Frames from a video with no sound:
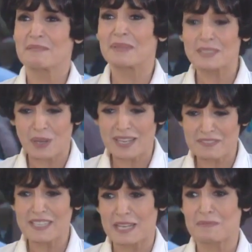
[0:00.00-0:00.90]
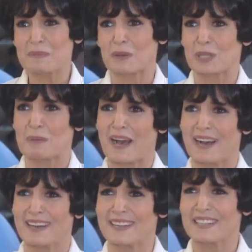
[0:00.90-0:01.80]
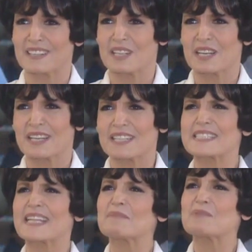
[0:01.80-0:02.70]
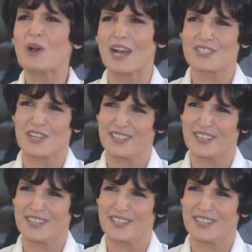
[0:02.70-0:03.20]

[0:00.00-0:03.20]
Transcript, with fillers: ما انتوا عارفين لبيبه وطبعها استحملوها عشان